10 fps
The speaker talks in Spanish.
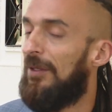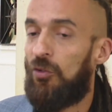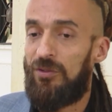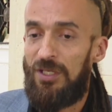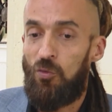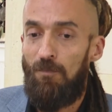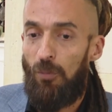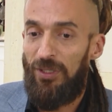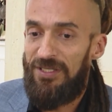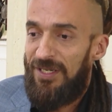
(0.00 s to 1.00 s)
Entonces un
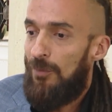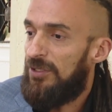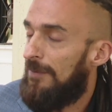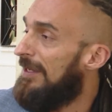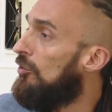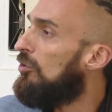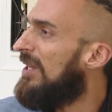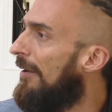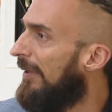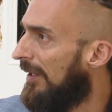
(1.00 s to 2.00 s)
policía muchas veces no
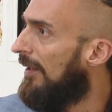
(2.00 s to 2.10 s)
sabe